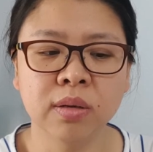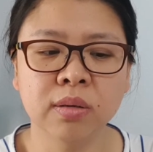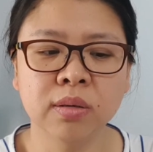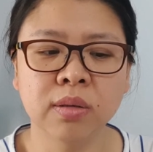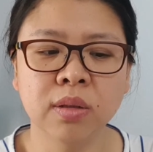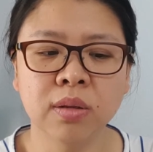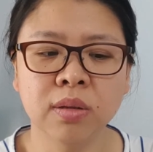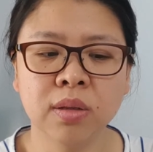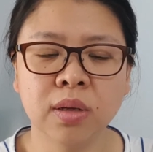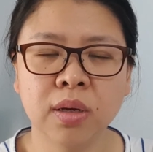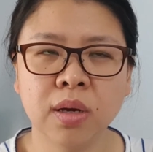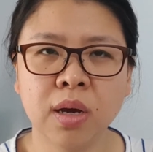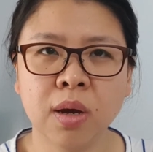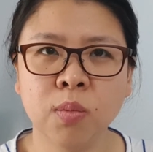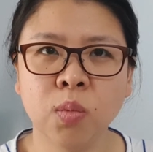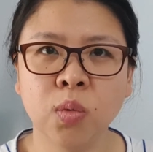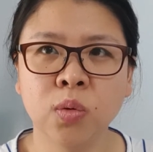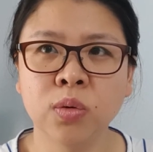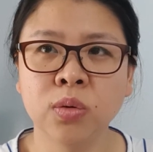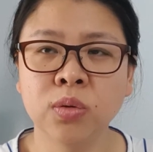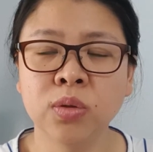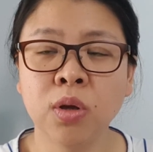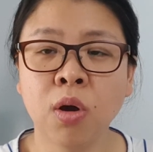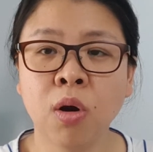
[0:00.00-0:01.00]
그러니까
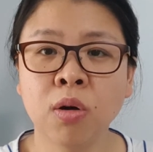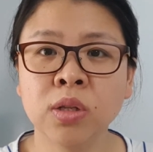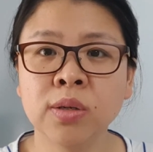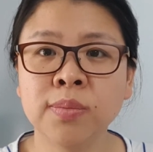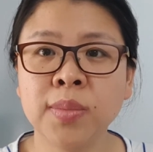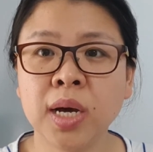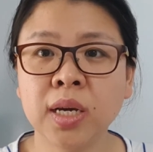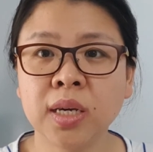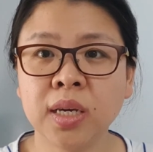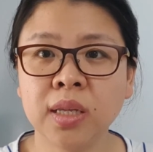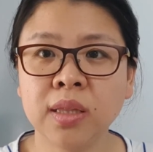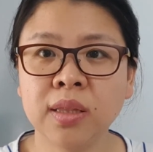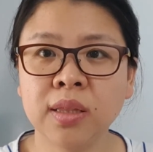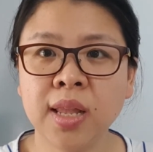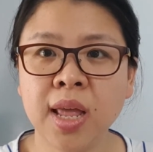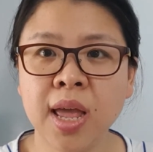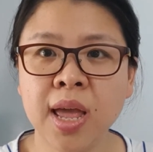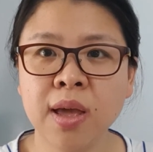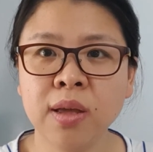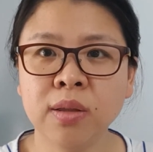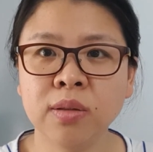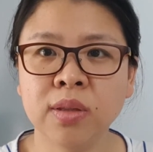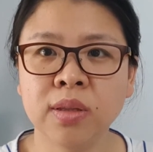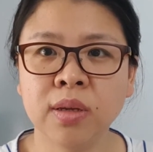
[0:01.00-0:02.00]
뭐 여름 학기
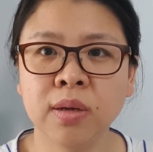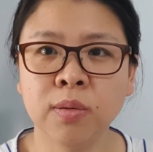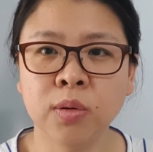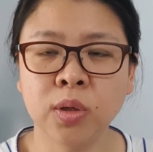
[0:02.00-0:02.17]
때